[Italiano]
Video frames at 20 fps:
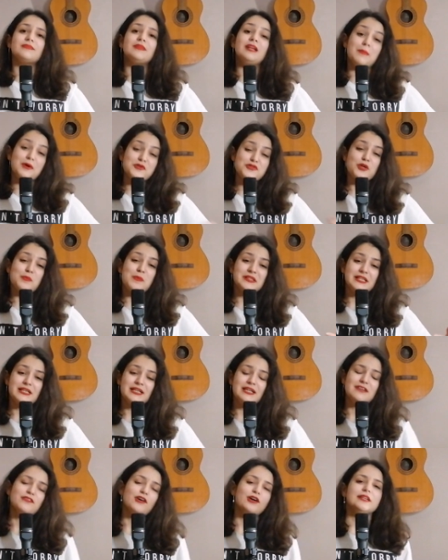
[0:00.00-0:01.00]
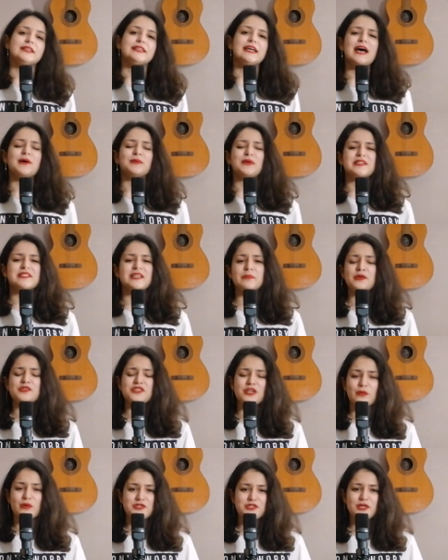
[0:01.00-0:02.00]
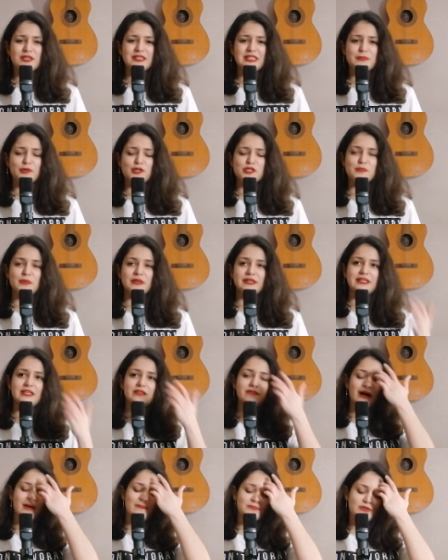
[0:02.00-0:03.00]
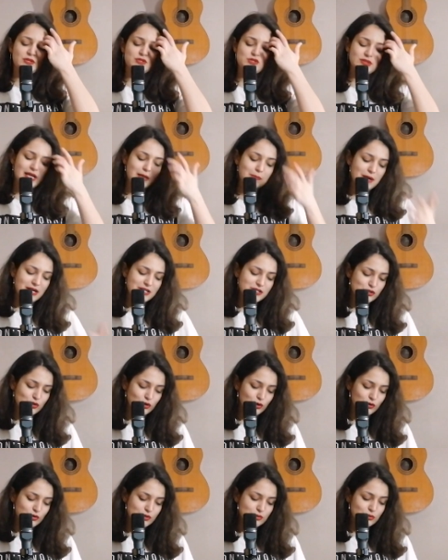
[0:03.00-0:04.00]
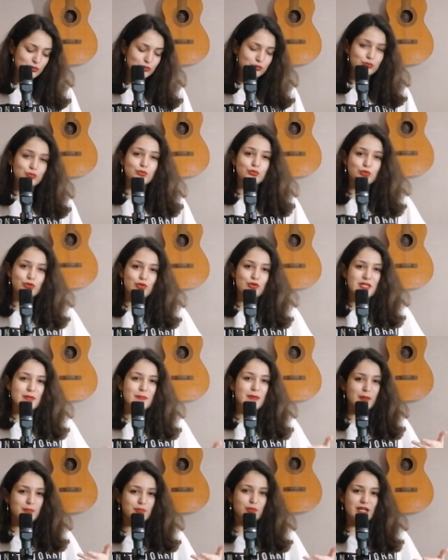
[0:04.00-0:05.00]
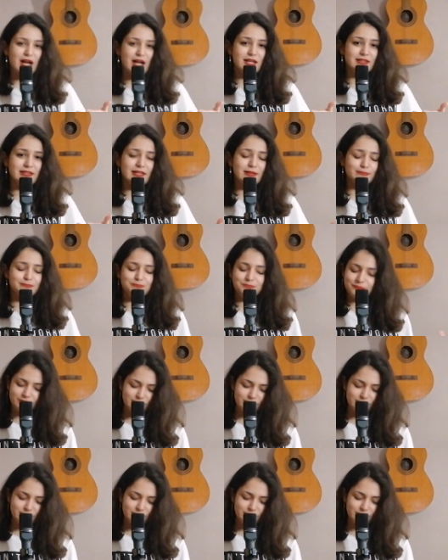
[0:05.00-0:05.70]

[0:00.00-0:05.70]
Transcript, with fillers: la maggior parte delle volte, è una semplice questione di prospettiva. Cioè dal basso tutto sembra più grande.